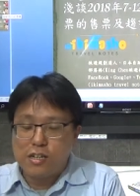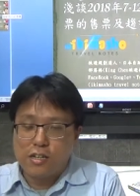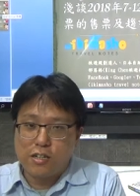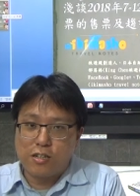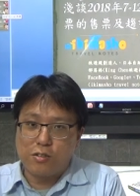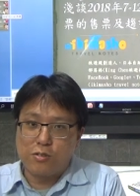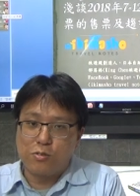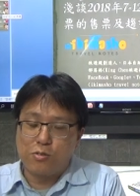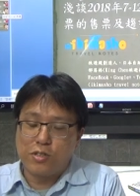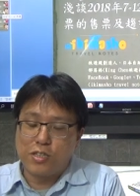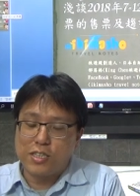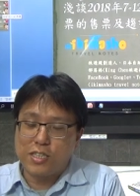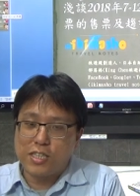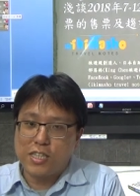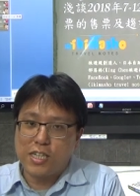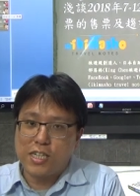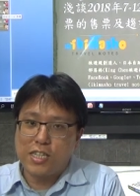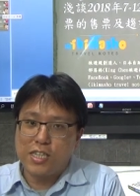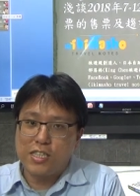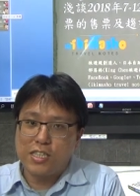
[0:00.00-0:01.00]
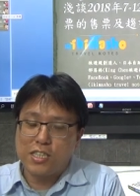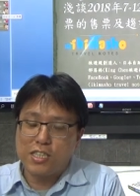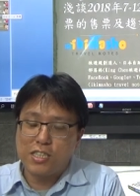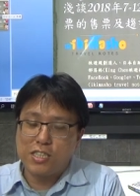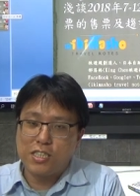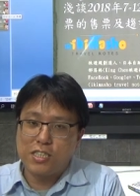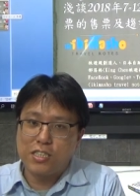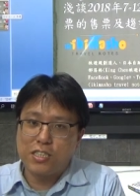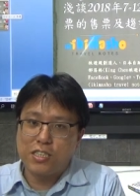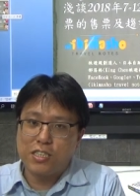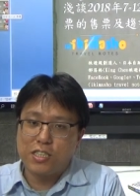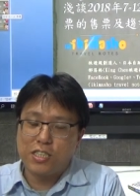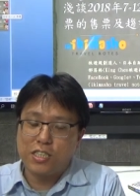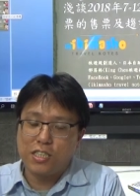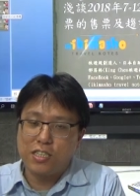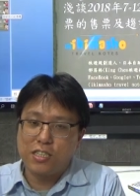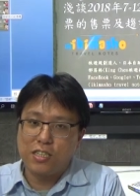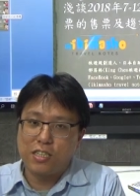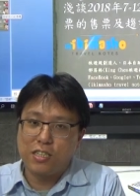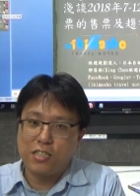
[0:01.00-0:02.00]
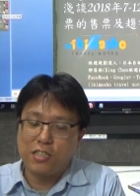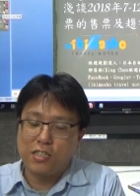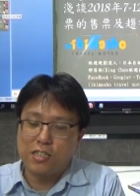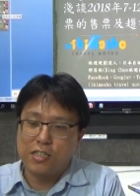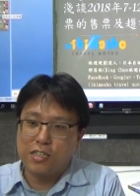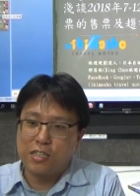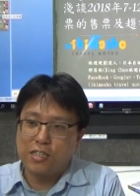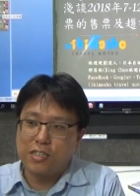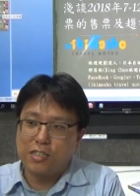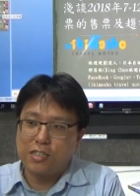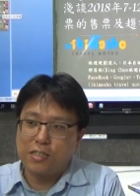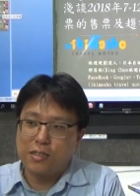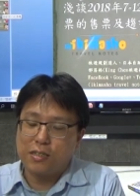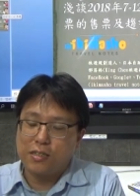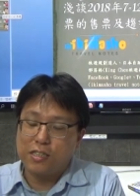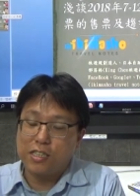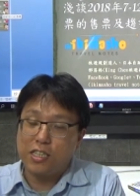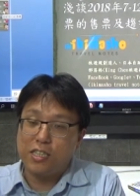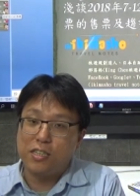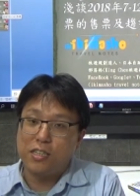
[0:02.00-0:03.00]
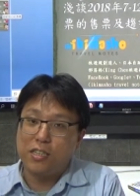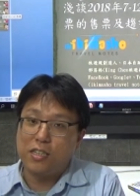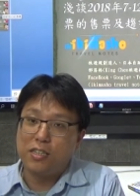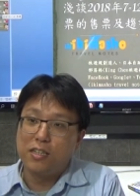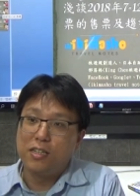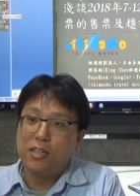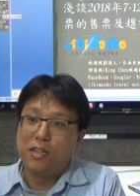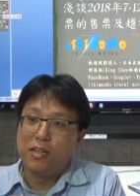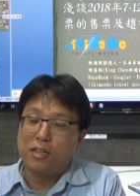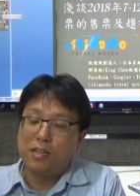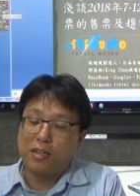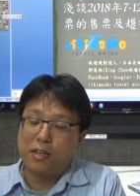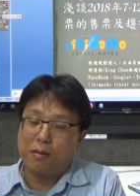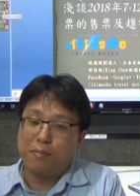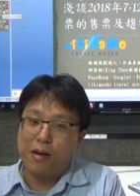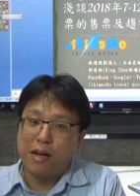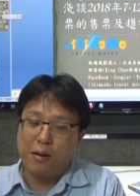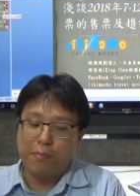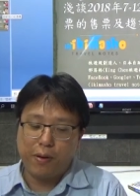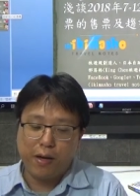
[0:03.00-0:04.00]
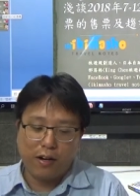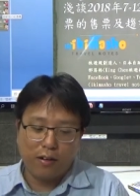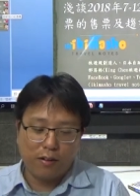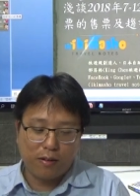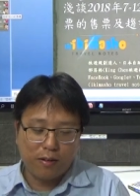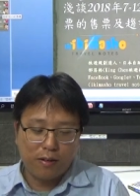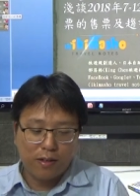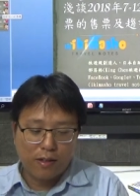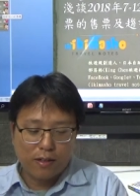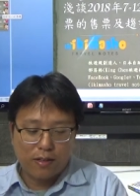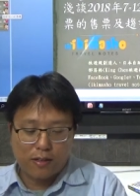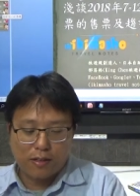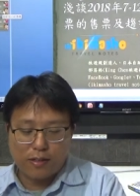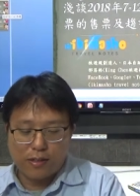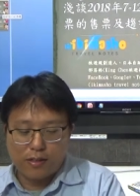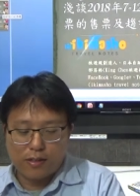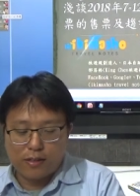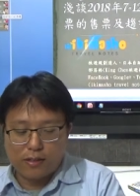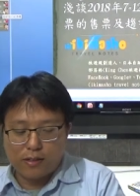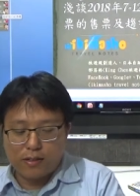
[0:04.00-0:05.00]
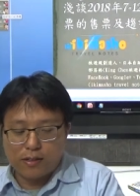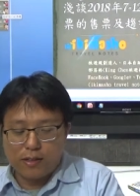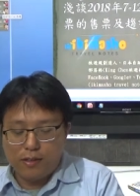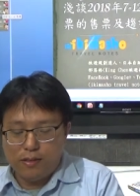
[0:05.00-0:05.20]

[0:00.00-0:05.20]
呃 r e s e t 一次新的那个新的那个卖票的